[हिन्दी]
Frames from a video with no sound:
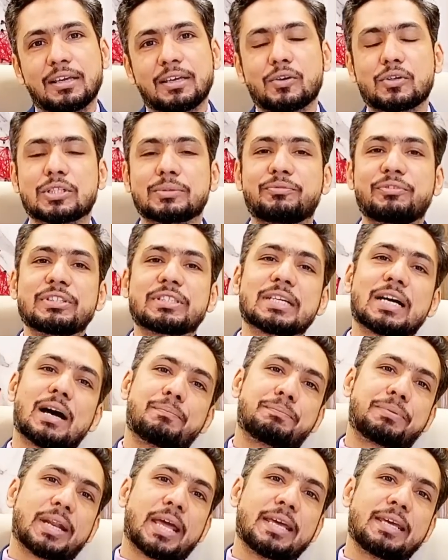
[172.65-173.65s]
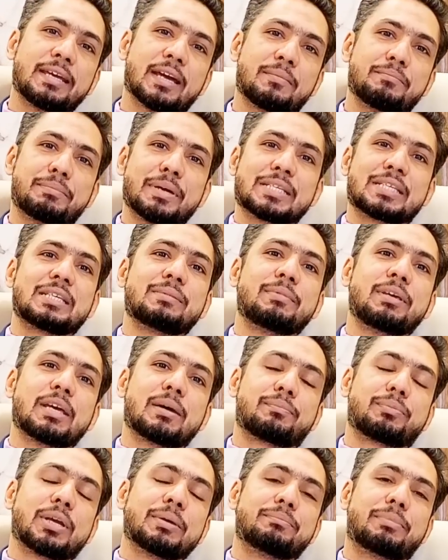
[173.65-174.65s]
कि जब वीज़ा अप्लाई एम्बेसी में
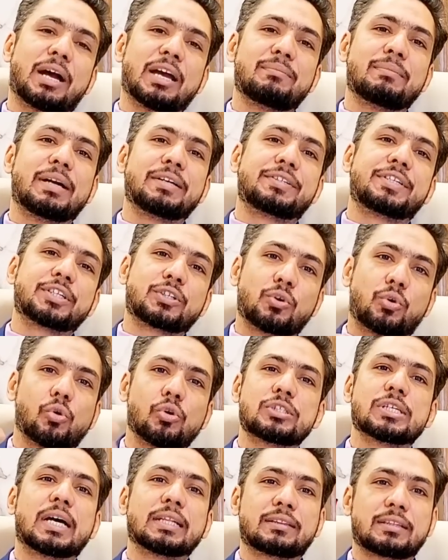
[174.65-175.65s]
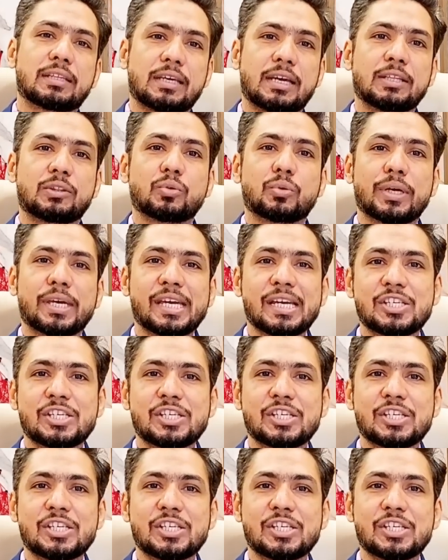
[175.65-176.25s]
आपके बायोमेट्रिक हो जाते हैं तो